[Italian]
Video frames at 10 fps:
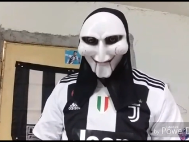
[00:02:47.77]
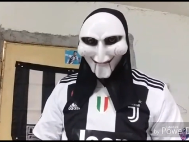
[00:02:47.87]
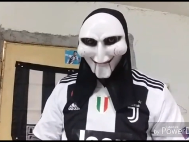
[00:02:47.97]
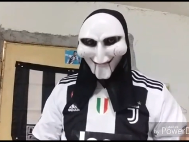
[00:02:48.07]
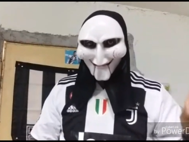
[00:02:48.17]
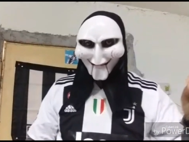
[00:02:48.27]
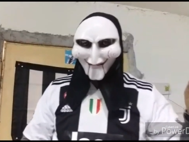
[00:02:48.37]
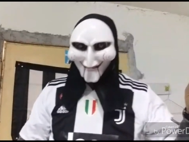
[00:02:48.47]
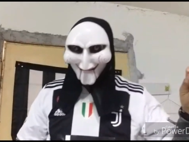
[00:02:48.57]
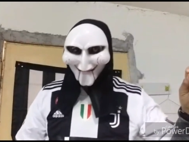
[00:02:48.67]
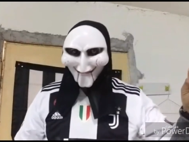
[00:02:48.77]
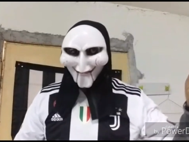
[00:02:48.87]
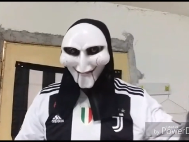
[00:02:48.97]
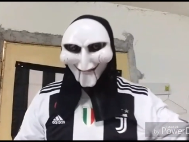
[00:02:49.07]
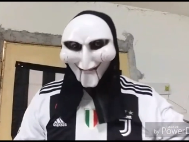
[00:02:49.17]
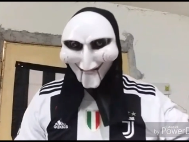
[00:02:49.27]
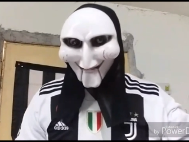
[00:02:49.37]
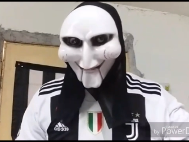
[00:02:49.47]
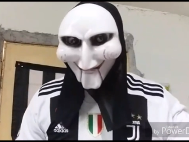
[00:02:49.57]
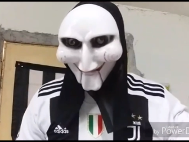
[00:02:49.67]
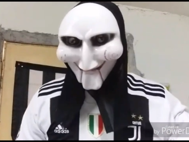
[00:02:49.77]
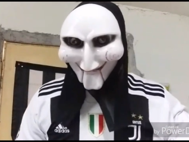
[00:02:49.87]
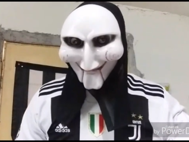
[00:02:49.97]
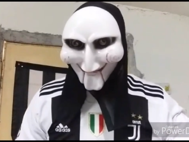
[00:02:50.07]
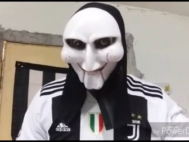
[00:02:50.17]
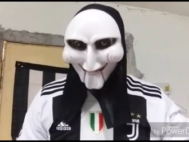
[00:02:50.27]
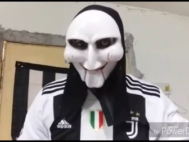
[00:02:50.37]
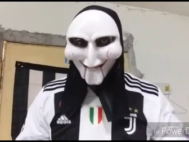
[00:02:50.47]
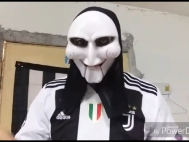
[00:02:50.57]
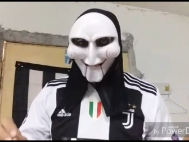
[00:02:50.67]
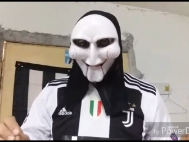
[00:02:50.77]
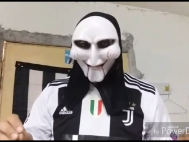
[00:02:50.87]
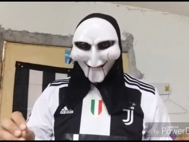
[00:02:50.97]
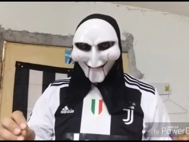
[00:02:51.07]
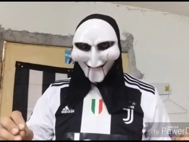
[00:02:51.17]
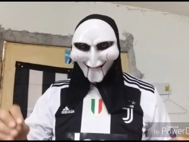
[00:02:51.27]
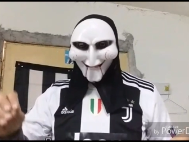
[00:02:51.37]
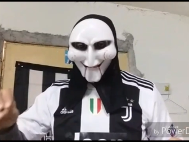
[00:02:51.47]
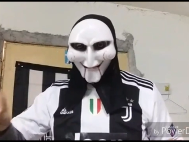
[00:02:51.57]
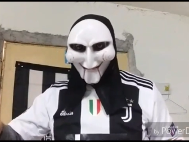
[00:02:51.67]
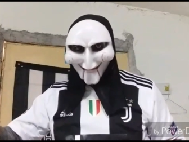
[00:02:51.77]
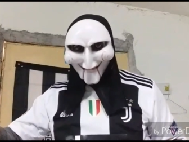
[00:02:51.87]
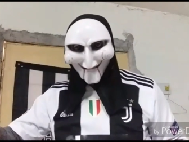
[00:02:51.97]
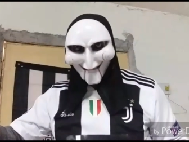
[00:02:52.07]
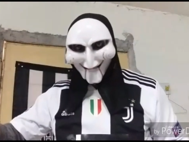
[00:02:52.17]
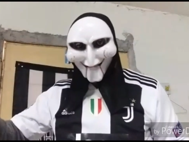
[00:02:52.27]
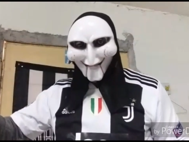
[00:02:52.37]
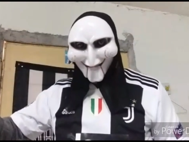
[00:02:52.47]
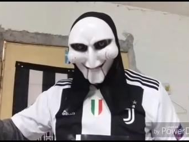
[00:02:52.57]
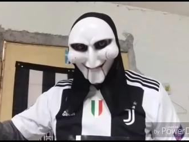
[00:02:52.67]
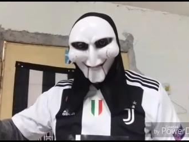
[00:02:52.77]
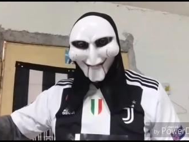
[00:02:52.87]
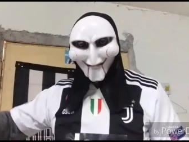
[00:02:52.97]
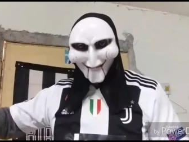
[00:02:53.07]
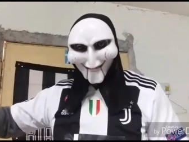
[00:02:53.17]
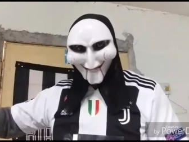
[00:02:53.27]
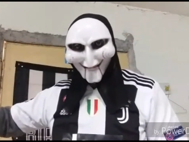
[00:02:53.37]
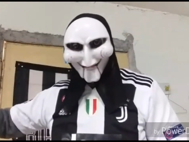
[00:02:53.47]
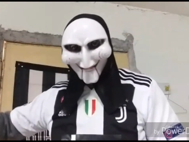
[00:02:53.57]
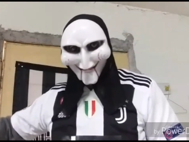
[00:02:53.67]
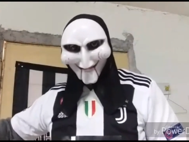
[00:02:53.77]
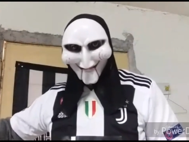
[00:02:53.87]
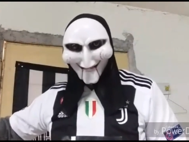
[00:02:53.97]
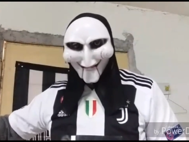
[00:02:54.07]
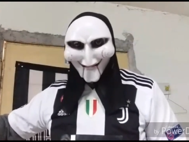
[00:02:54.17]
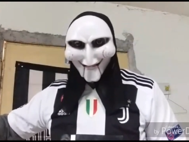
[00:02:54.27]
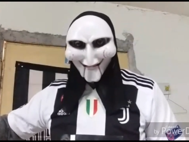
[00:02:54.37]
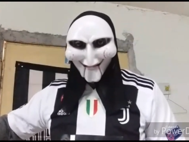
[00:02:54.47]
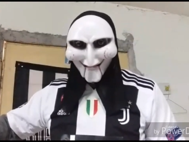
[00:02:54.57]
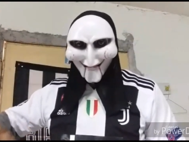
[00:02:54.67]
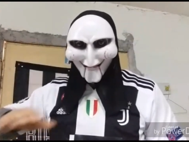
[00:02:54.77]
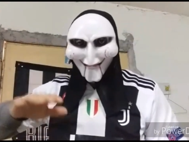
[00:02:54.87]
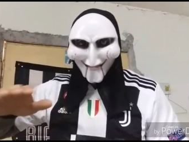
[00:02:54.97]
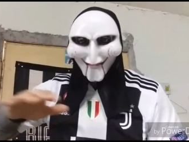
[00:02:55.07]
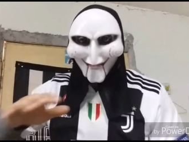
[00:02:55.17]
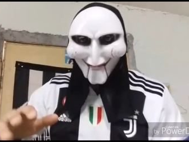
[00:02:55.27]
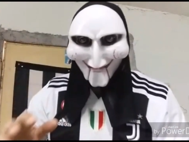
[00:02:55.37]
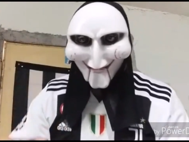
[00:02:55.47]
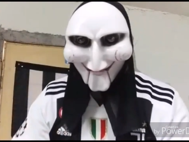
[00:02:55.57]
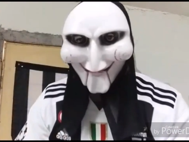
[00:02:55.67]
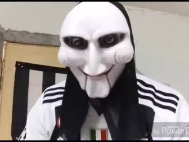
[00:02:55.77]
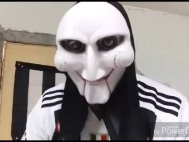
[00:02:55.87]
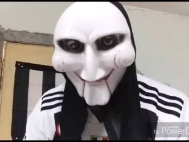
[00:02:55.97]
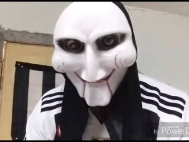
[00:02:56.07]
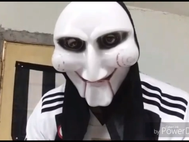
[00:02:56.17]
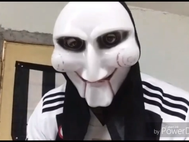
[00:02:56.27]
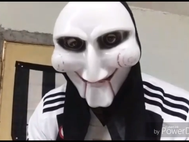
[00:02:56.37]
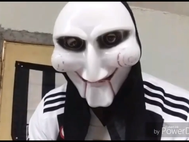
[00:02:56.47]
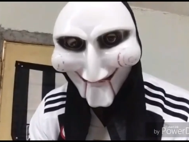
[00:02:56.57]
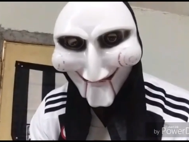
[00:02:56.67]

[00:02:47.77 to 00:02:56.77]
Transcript: Ma tra i top, Guardiola, Klopp, eccetera e Simone Inzaghi, Mihailovic, eccetera, eccetera, in mezzo c'è tanta roba, eh?